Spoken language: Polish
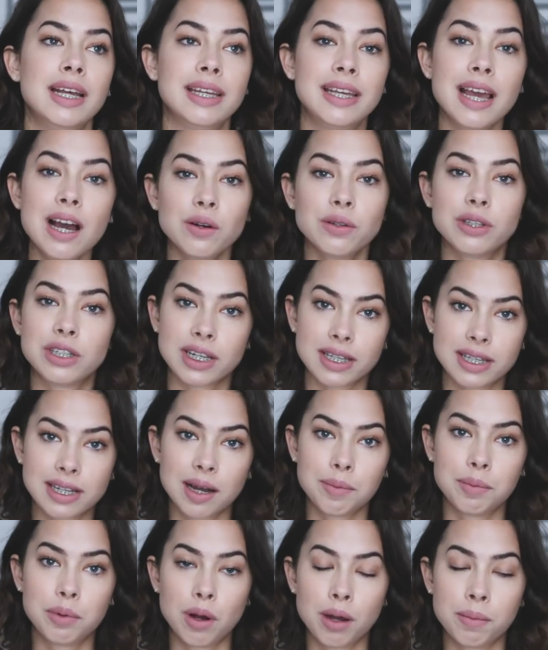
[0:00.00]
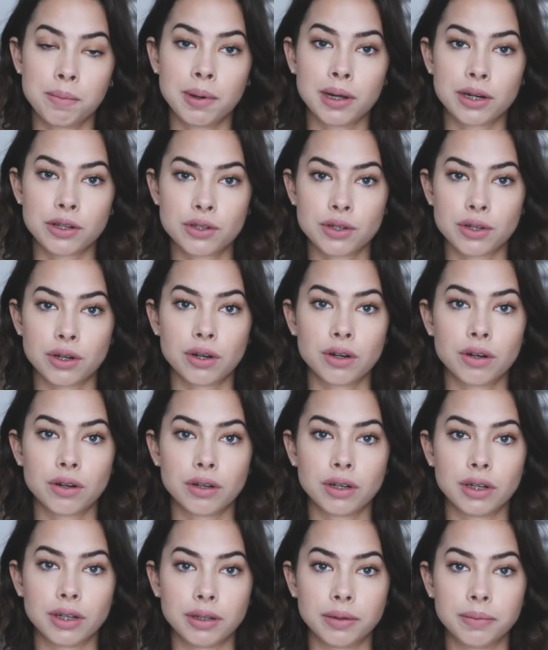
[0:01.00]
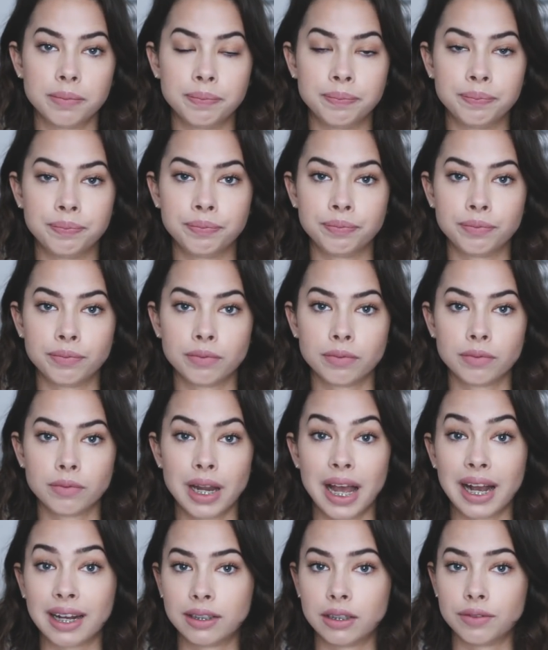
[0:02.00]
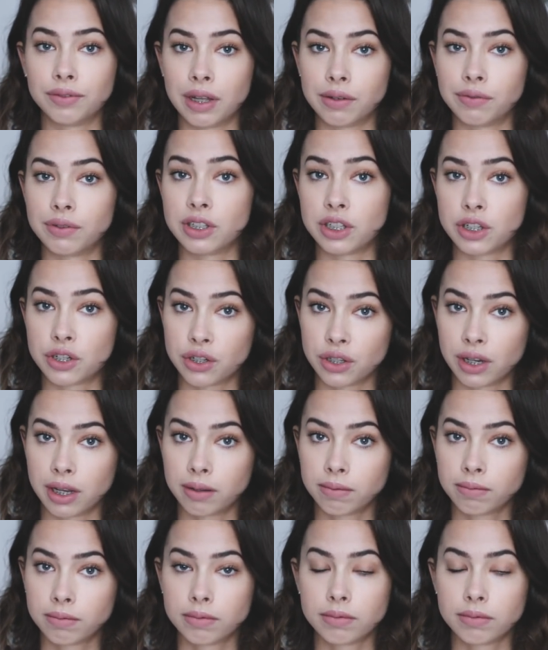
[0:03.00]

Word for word: Ja od dziecka byłam bardzo um, aktywna fizycznie,